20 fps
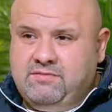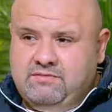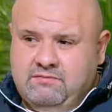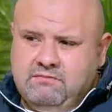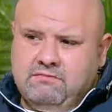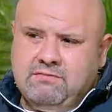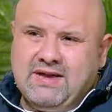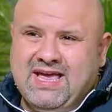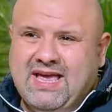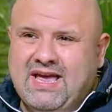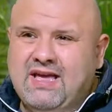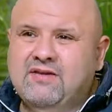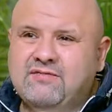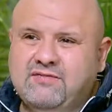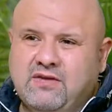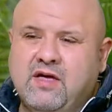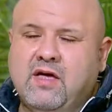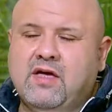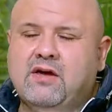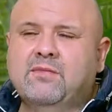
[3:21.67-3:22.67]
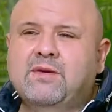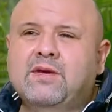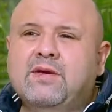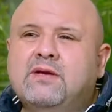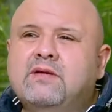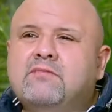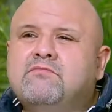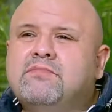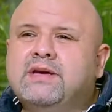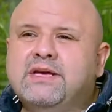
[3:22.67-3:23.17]
مكان في
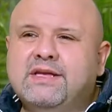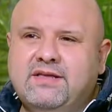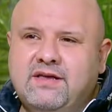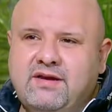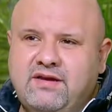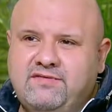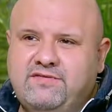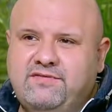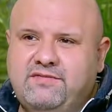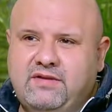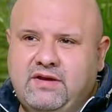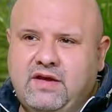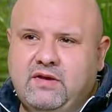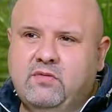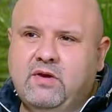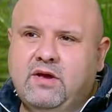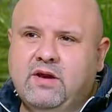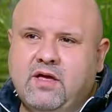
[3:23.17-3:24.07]
العربيه باختلاف انواع